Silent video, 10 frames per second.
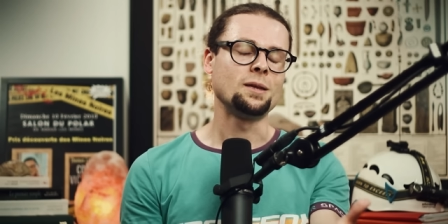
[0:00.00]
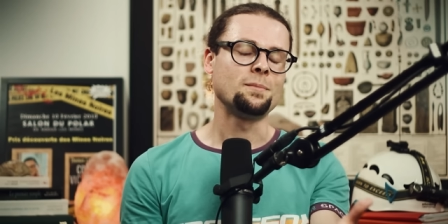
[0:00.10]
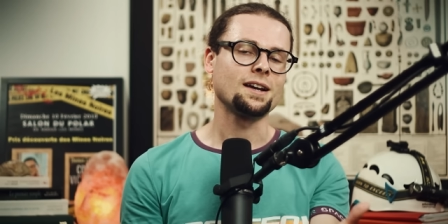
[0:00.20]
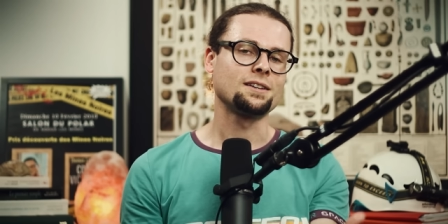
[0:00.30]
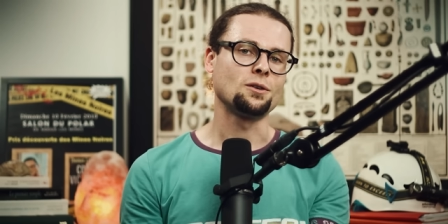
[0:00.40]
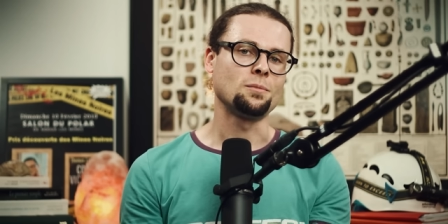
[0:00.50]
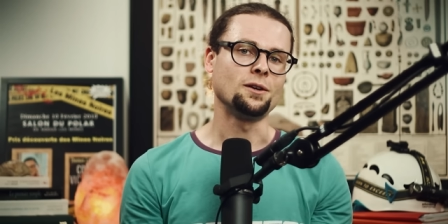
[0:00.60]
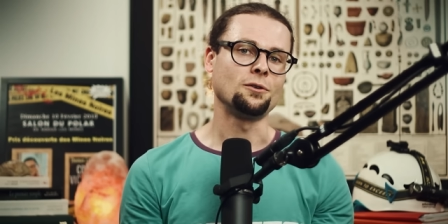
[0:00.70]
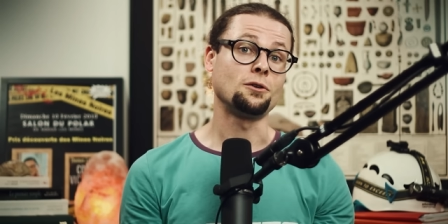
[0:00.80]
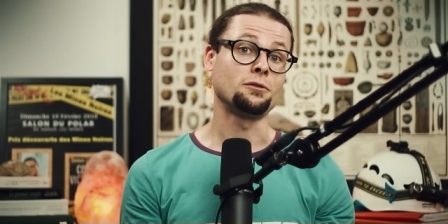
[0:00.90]
Par exemple, il
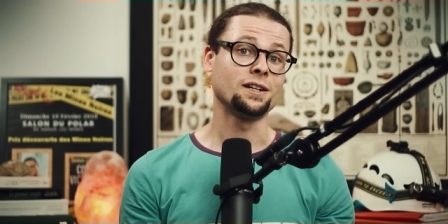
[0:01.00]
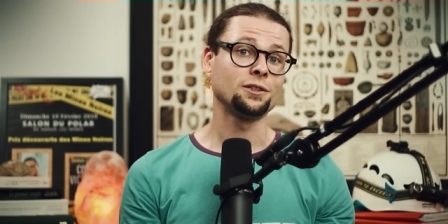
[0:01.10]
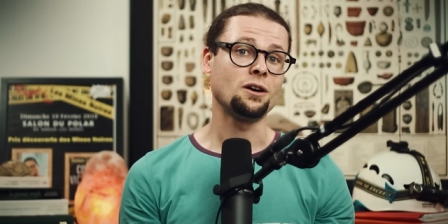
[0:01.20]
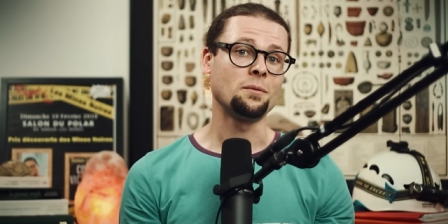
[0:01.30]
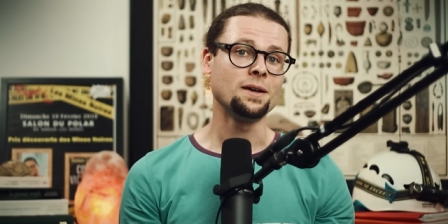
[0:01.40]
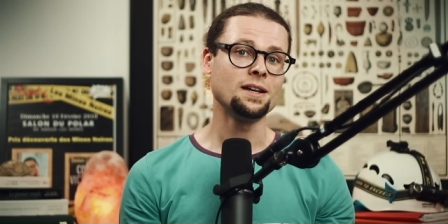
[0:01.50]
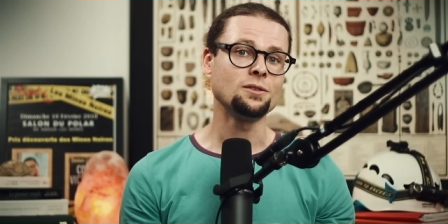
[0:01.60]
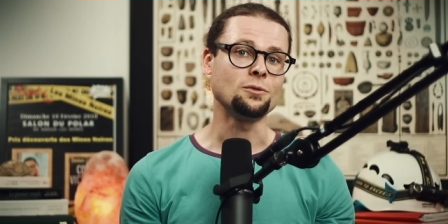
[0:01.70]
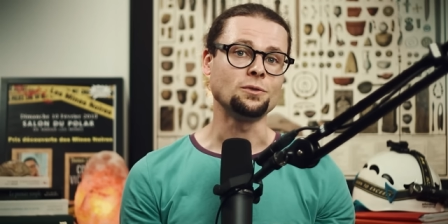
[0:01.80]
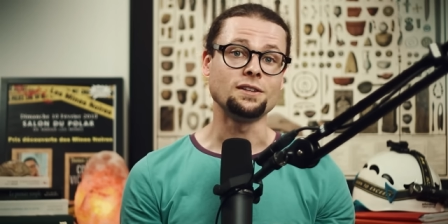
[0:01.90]
y a encore 20 ans à
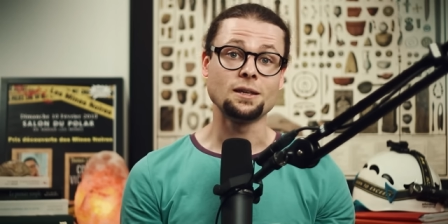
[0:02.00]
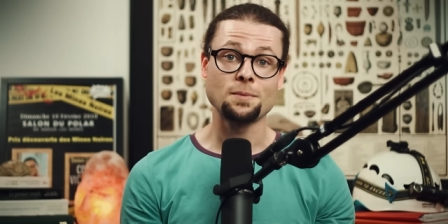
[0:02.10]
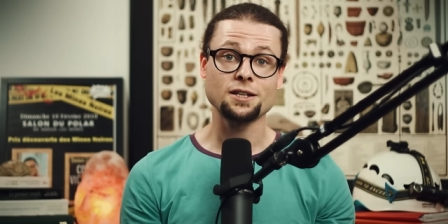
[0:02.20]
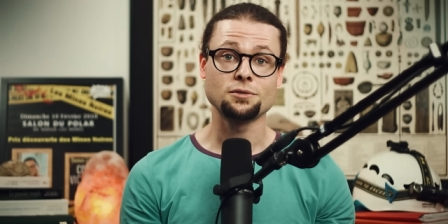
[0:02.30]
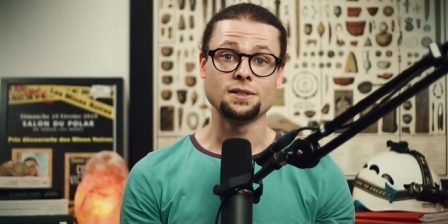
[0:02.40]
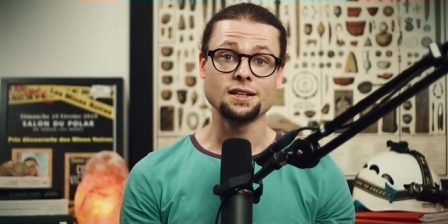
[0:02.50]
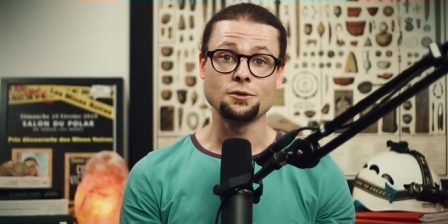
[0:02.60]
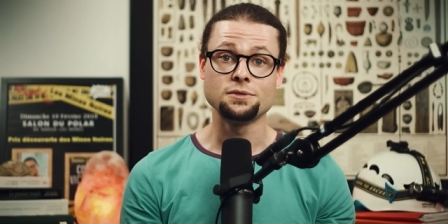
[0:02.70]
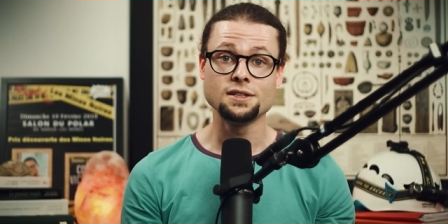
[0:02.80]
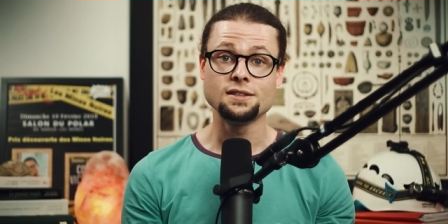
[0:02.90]
peine, on était persuadé
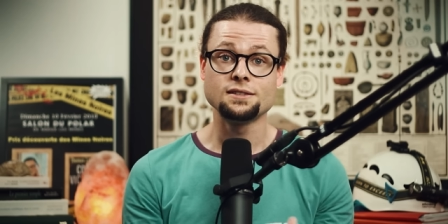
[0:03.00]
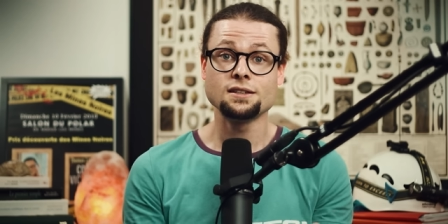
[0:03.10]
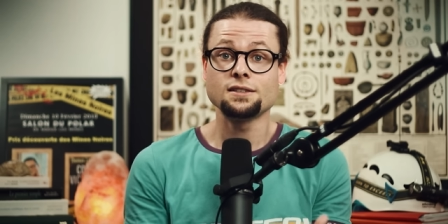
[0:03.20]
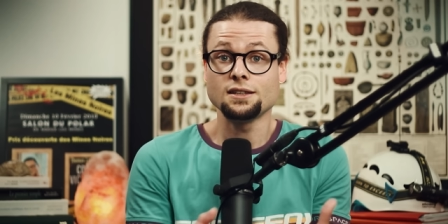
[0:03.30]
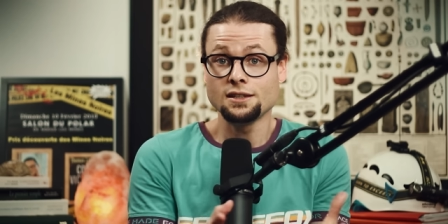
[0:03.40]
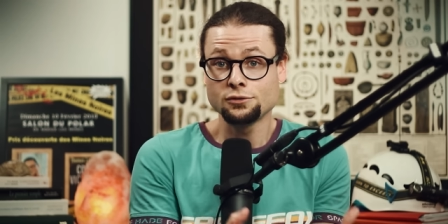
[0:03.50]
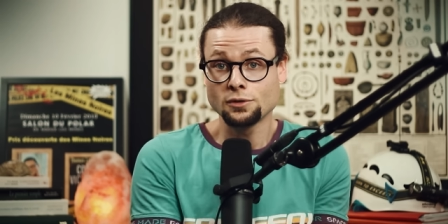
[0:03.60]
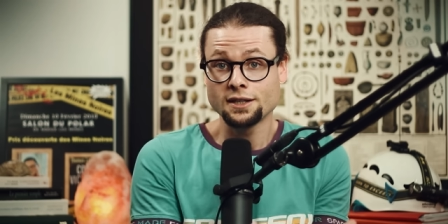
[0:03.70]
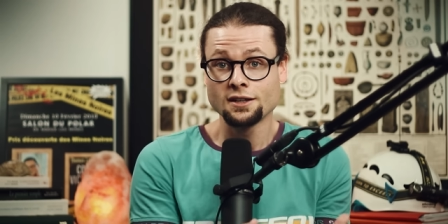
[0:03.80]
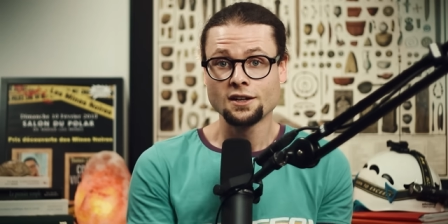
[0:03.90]
que le site était
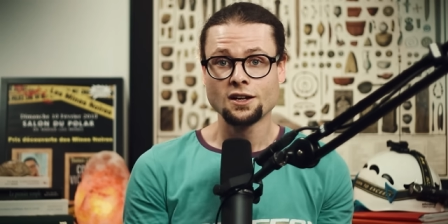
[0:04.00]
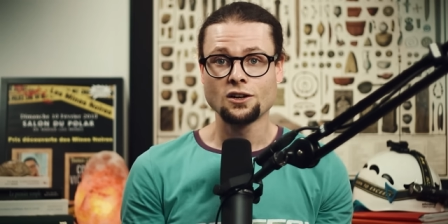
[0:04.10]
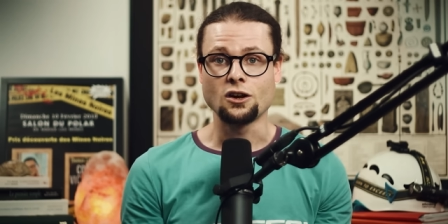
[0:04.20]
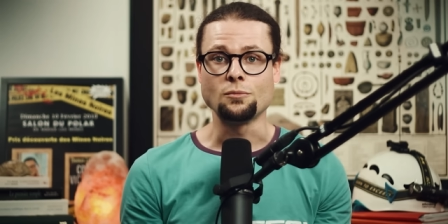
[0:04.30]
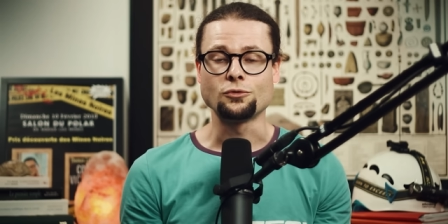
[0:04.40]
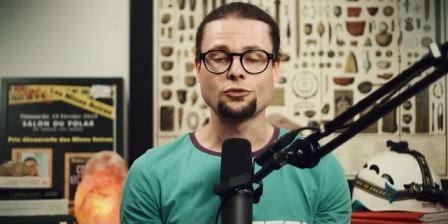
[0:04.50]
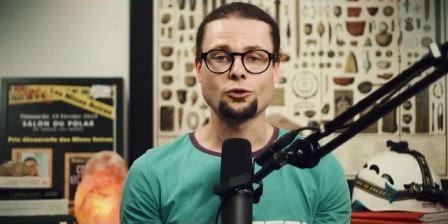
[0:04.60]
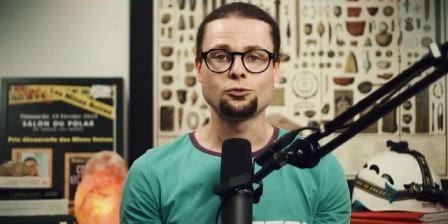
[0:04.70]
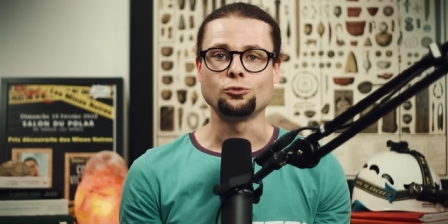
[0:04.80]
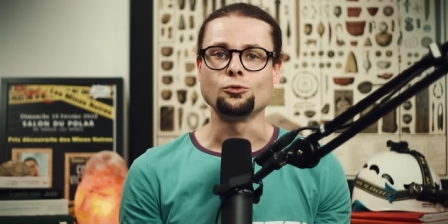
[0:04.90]
isolé, comme une
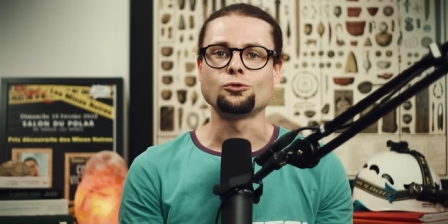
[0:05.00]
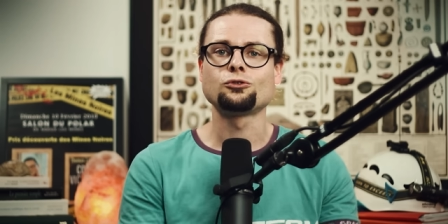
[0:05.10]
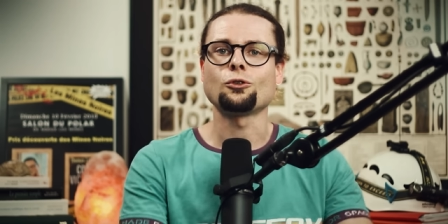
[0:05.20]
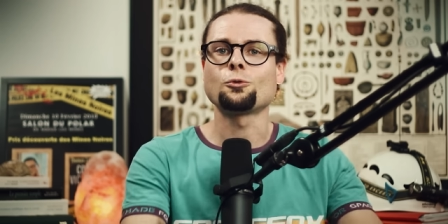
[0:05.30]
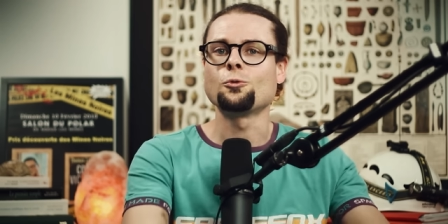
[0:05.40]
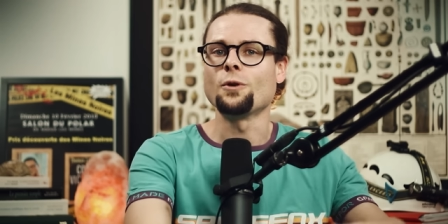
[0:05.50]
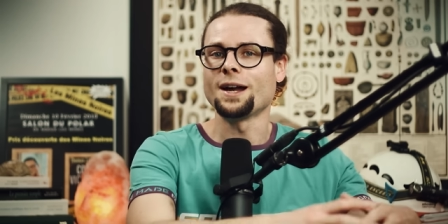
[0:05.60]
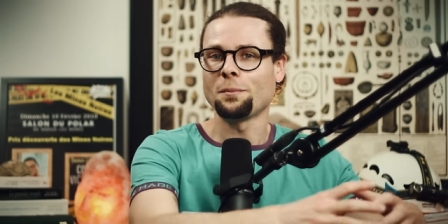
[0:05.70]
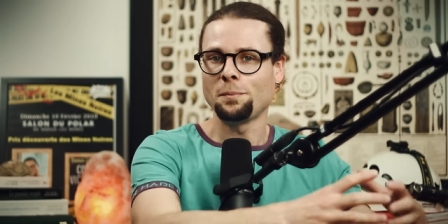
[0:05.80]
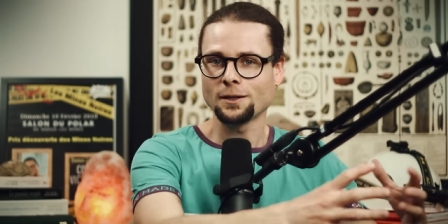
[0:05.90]
sorte de
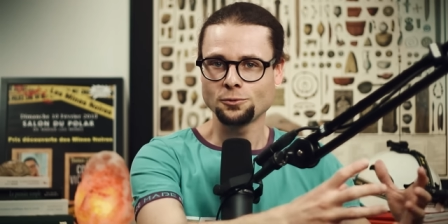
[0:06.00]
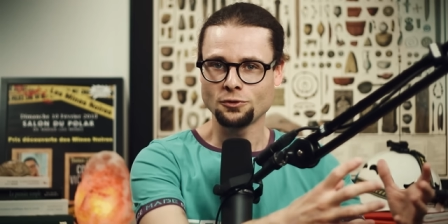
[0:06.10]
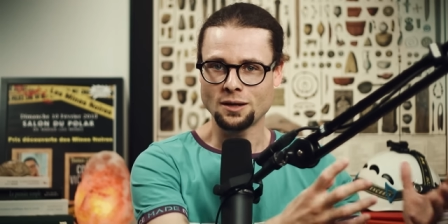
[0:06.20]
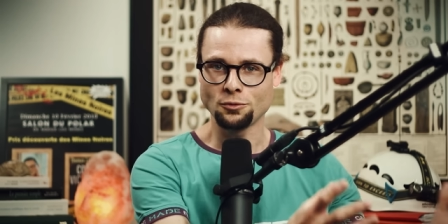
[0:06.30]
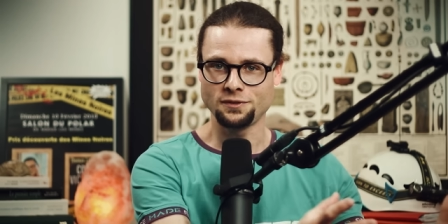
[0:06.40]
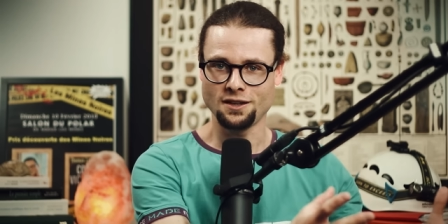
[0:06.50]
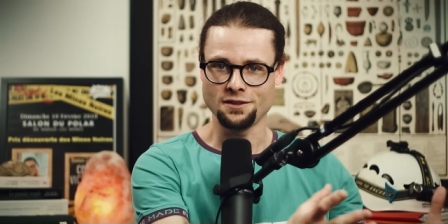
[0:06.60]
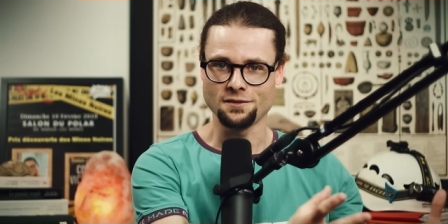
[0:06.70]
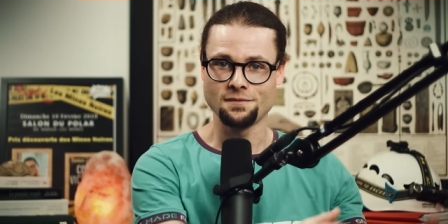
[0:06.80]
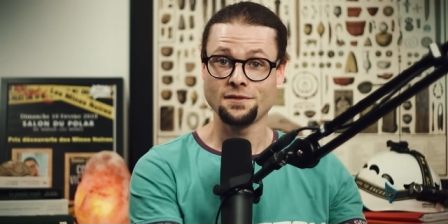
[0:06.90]
sanctuaire perdu dans la
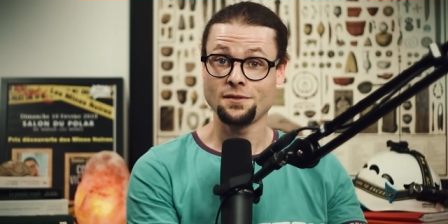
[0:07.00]
montagne.